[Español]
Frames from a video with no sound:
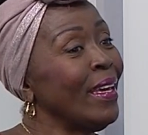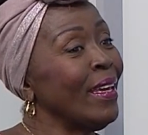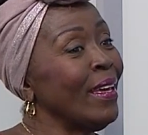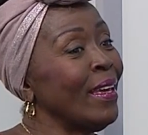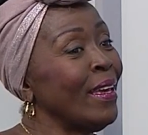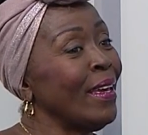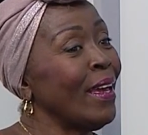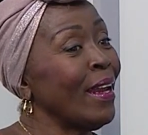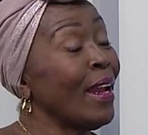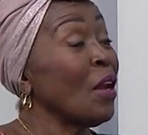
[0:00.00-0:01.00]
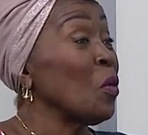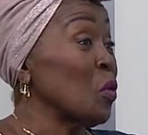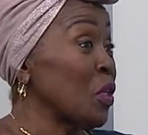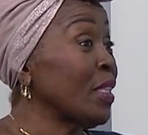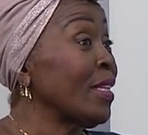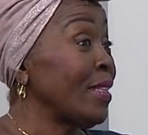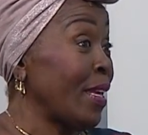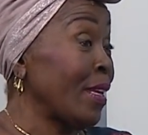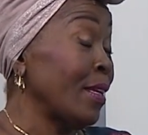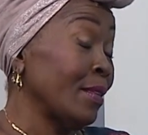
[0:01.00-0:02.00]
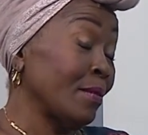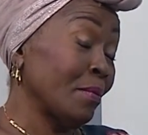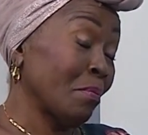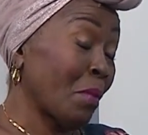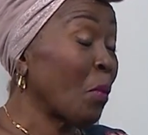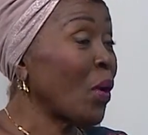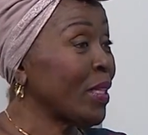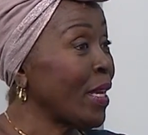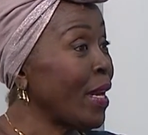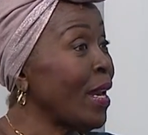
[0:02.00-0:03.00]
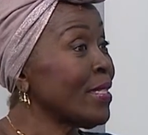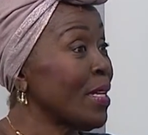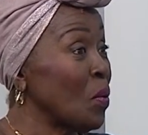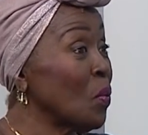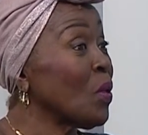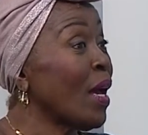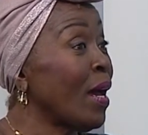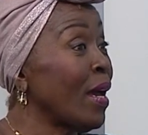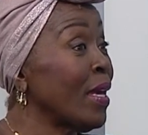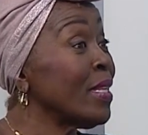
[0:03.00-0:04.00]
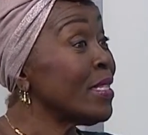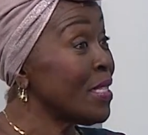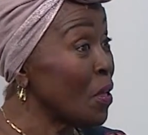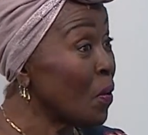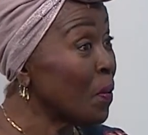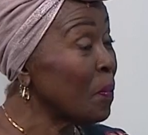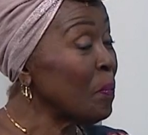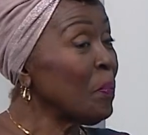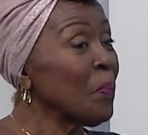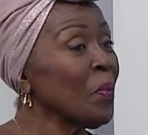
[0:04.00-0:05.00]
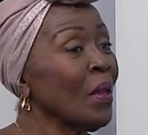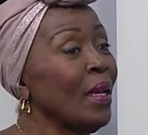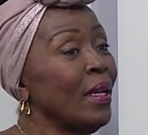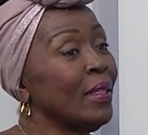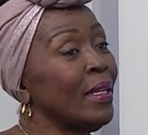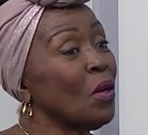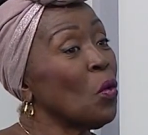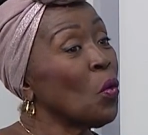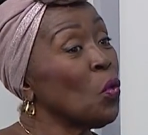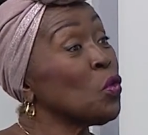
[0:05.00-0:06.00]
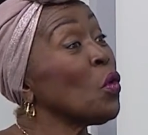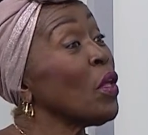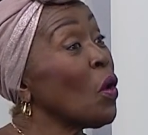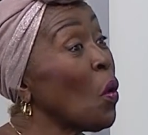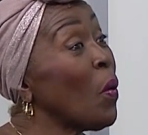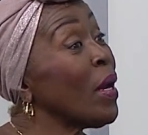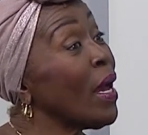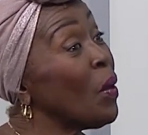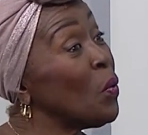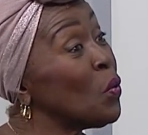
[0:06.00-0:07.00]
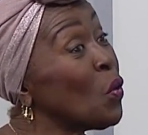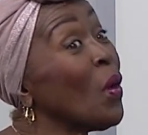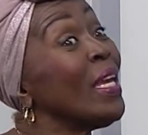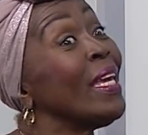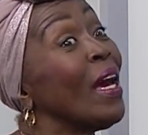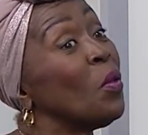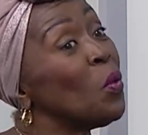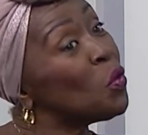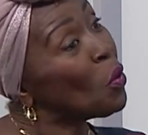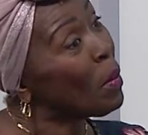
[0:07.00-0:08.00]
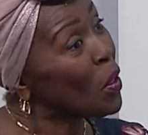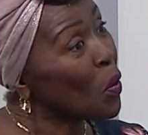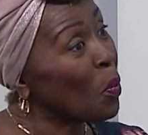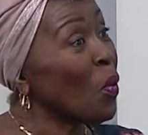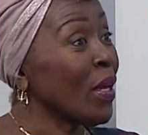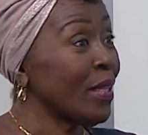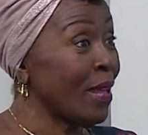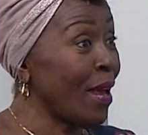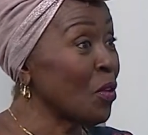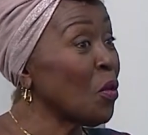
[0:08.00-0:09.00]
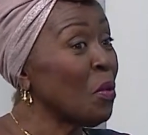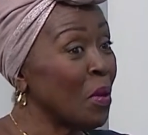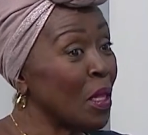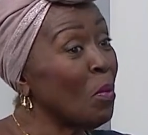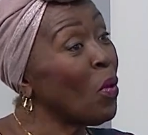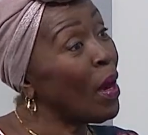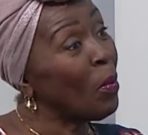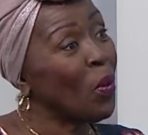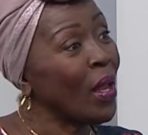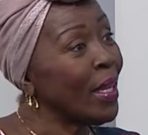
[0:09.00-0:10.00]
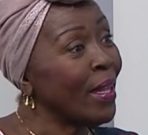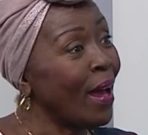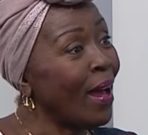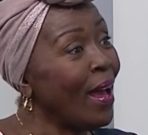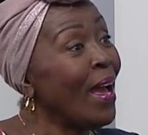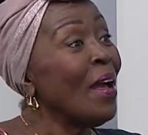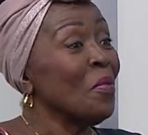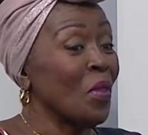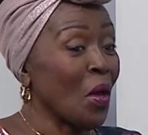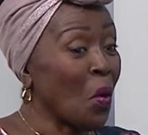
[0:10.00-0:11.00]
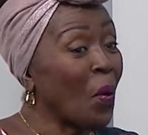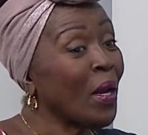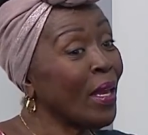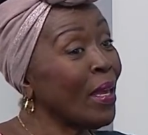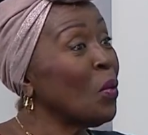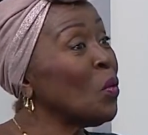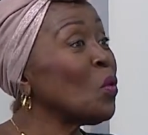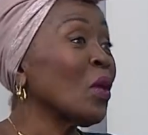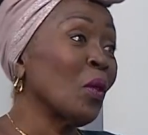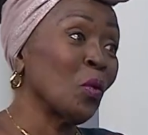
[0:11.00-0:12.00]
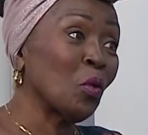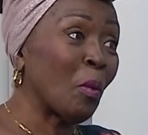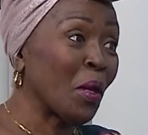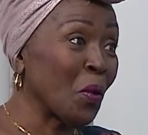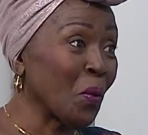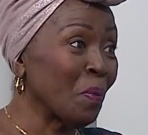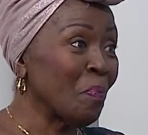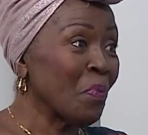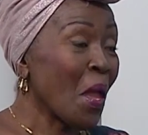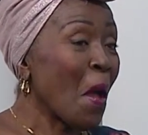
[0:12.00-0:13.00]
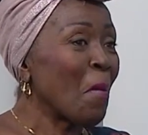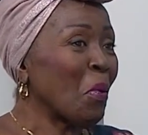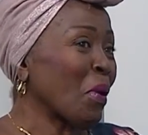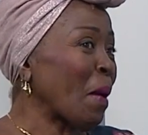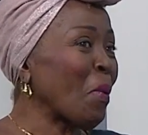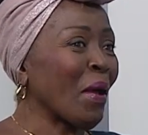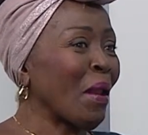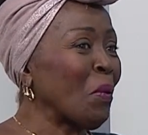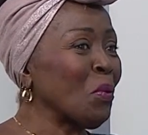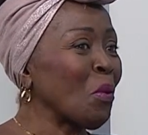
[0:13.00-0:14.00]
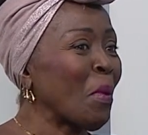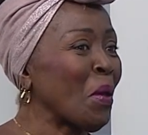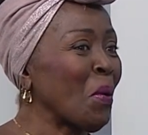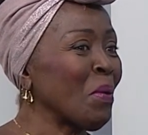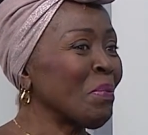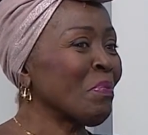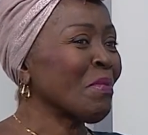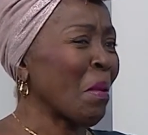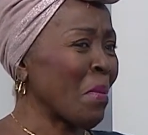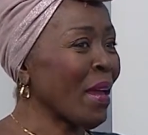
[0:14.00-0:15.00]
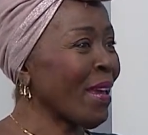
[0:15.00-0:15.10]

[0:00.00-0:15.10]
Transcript: y en la noche vamos a tener la segunda edición del concurso de jóvenes adultos y adulto mayor, porque este año dividimos la modalidad de jóvenes y adultos y adulto mayor. ¿Por qué? Porque el adulto mayor también